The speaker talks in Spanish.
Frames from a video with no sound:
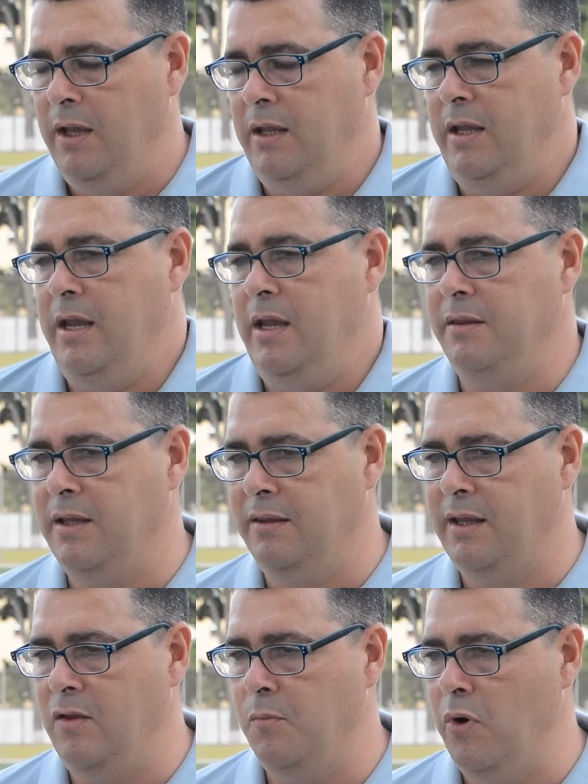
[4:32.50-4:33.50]
e
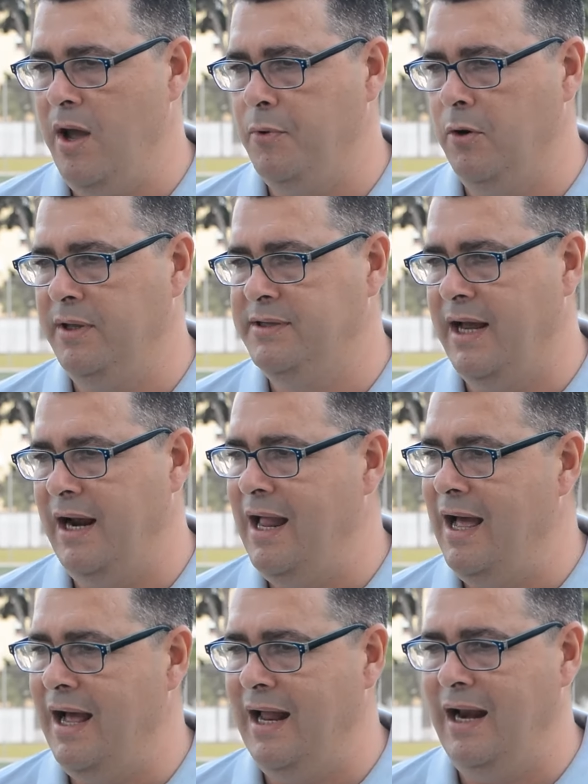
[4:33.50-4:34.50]
intentando pues aprovechar
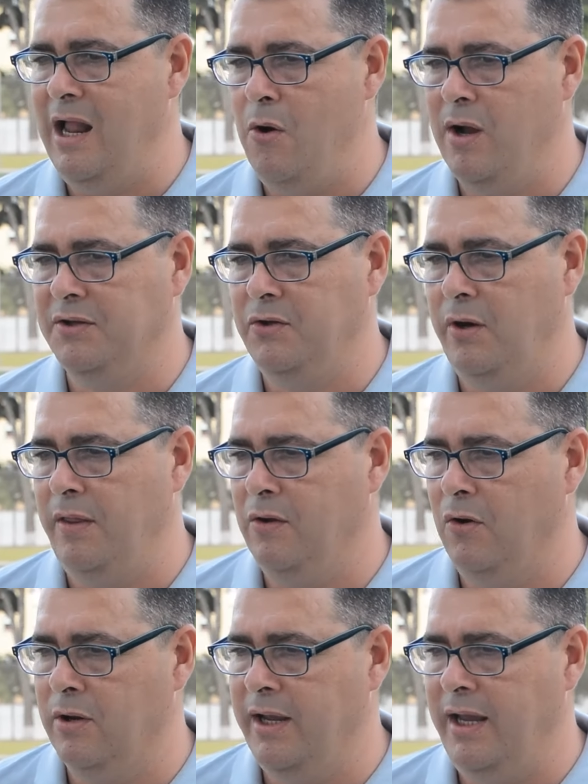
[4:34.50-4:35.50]
las ocasiones de
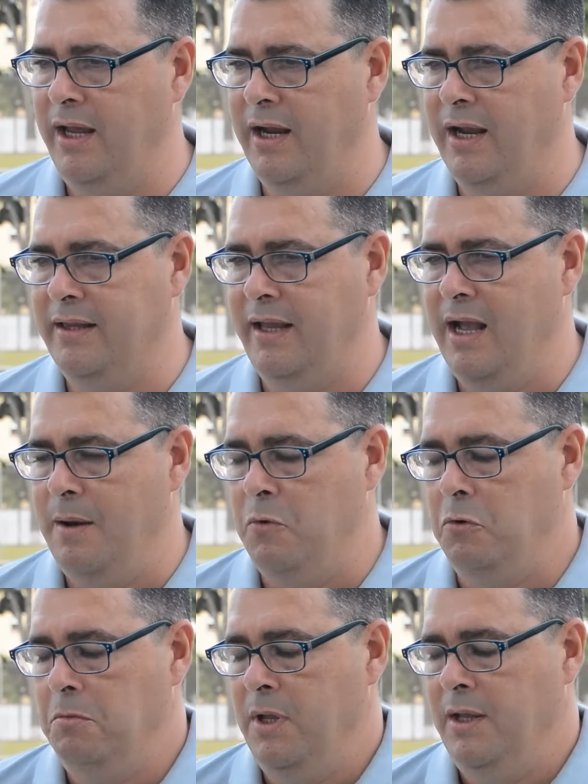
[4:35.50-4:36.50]
gol que, tengamos.